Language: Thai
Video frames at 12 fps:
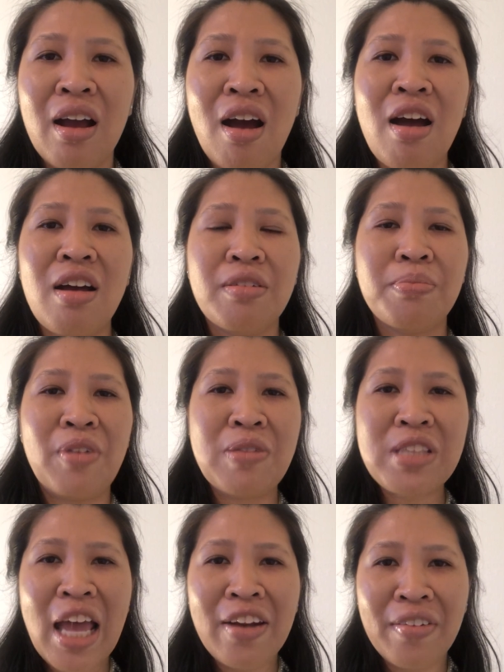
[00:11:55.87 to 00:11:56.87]
ก็เว็บ
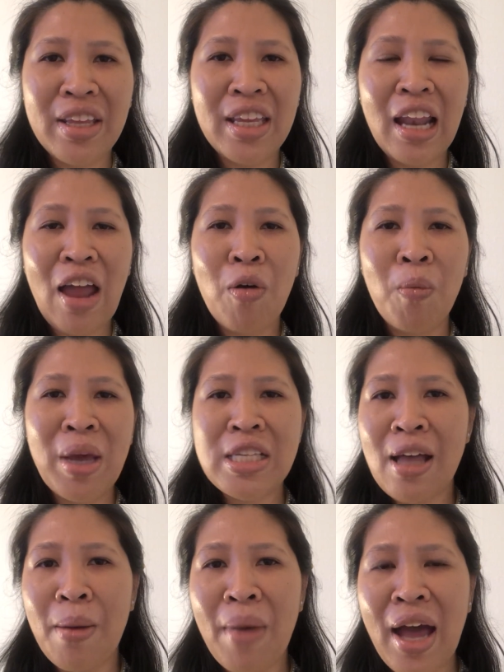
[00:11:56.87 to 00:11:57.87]
ไซต์เหล่านี้เราไม่
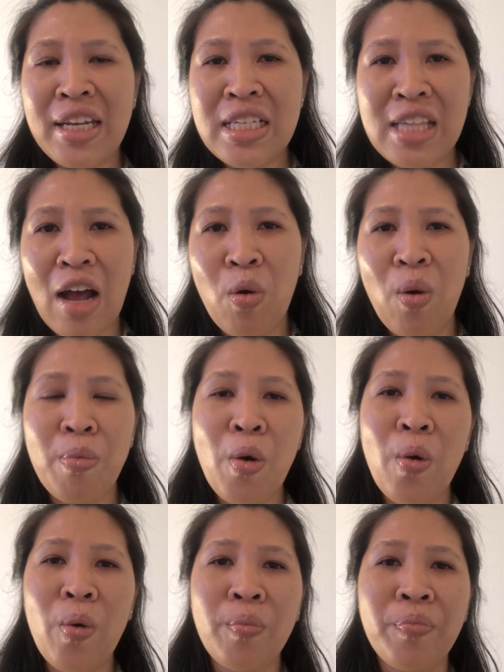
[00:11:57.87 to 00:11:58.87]
สามารถที่จะควบ
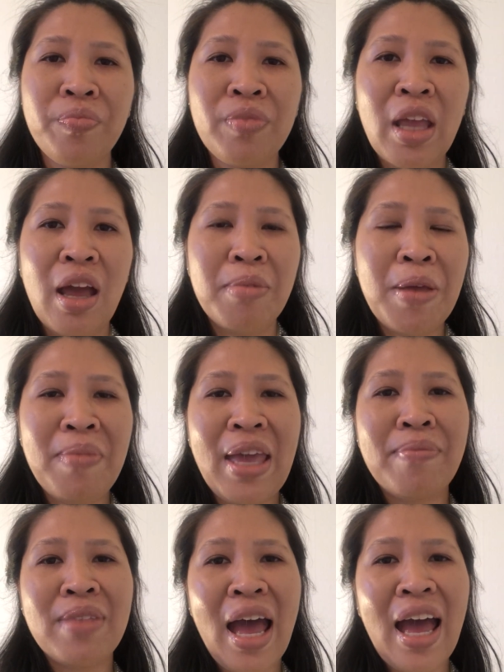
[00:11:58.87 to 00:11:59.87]
คุมไม่มี
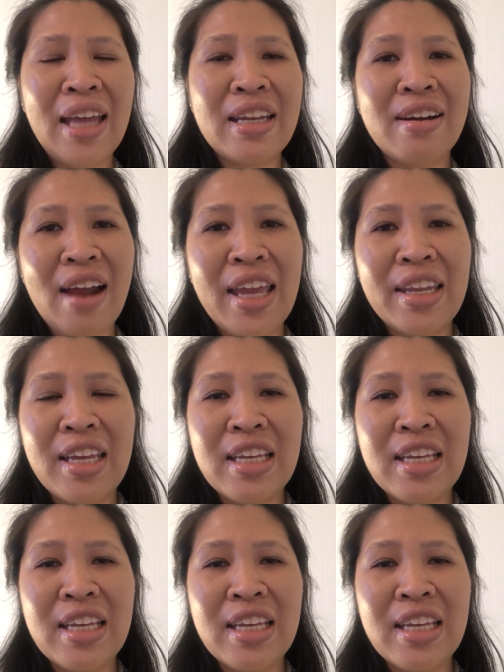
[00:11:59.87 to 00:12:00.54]
อำนาจอะไรที่